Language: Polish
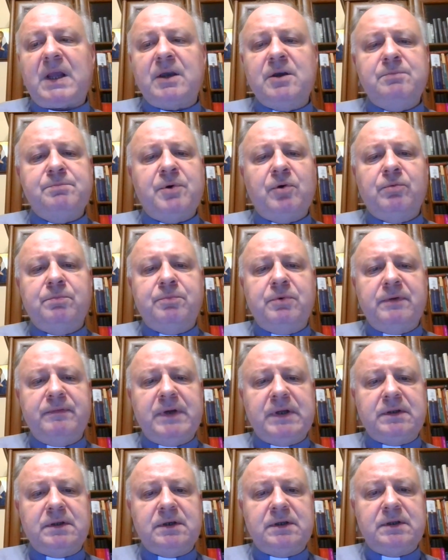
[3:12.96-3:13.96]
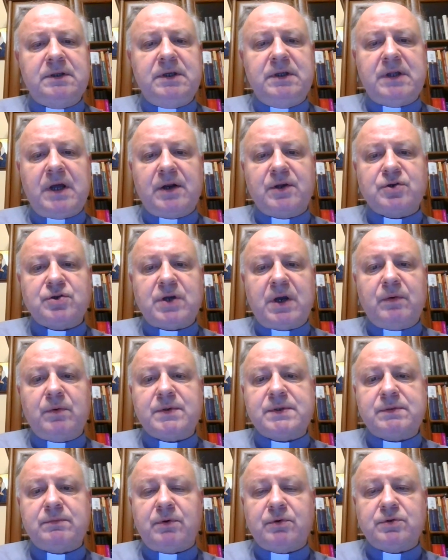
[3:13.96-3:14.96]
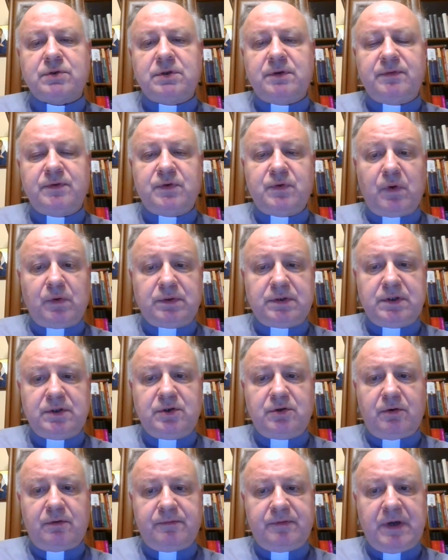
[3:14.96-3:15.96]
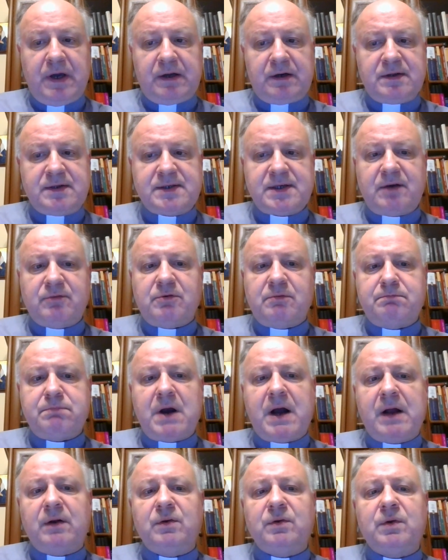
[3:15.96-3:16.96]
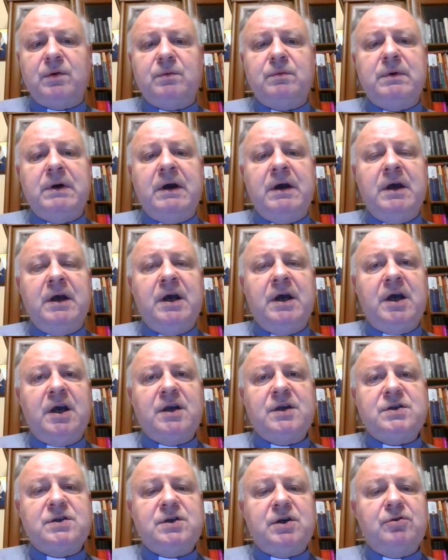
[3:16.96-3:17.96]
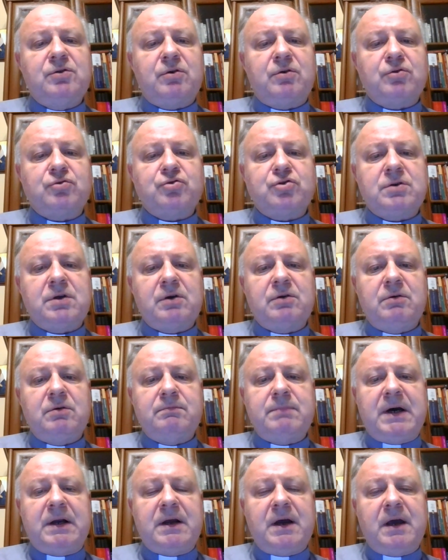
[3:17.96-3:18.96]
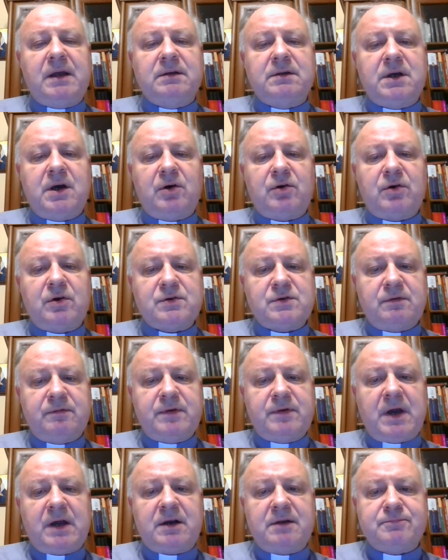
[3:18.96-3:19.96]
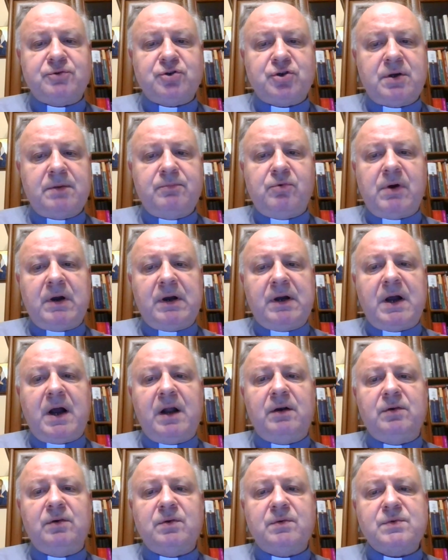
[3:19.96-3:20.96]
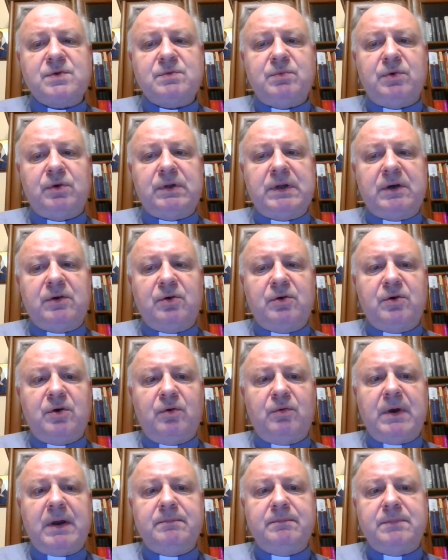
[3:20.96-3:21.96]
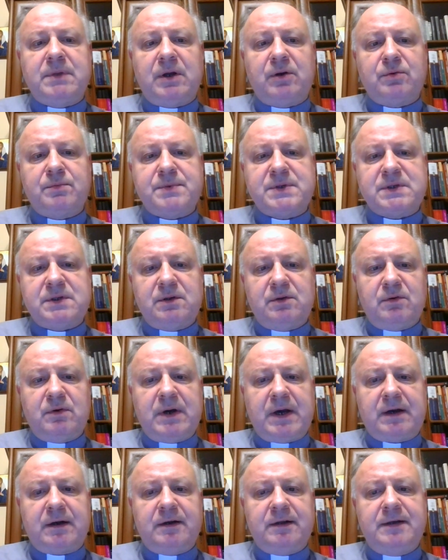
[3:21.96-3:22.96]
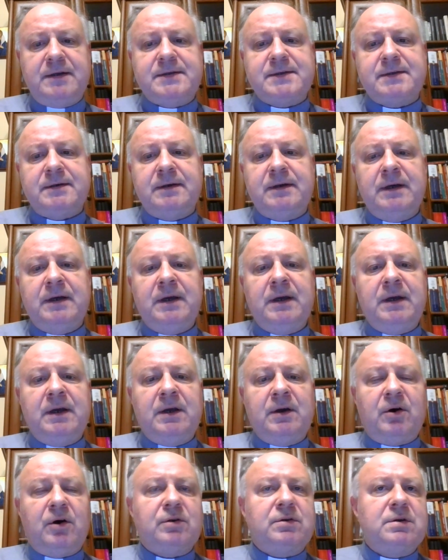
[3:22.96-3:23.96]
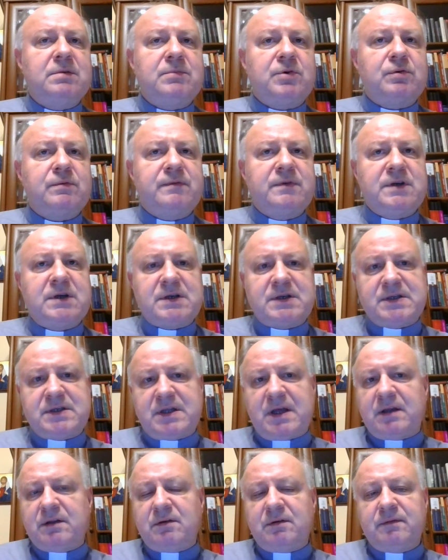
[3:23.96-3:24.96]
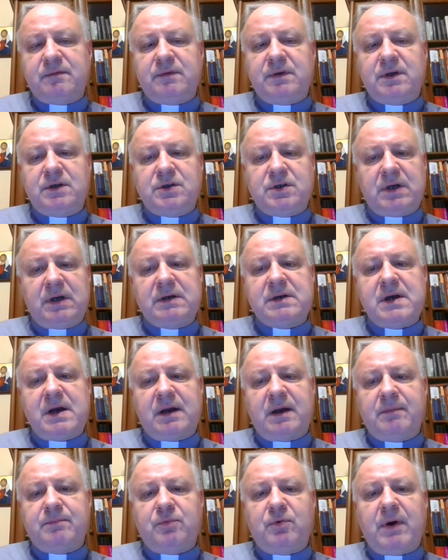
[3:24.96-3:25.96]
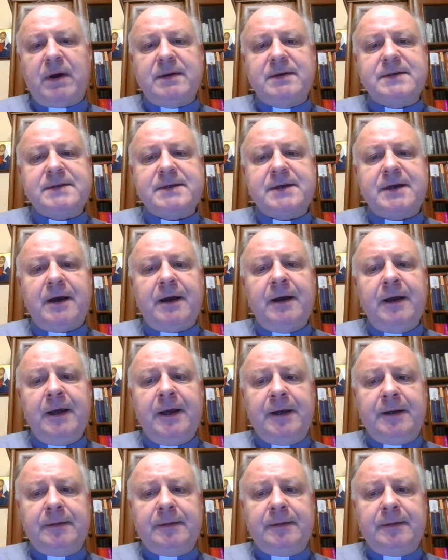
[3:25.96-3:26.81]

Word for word: I po upływie tych dni należało złożyć w świątyni ofiarę całopalną z jednorocznego baranka oraz ofiarę przebłagalną z młodego gołębia lub synogarlicy – o tym również stanowi Księga Kapłańska.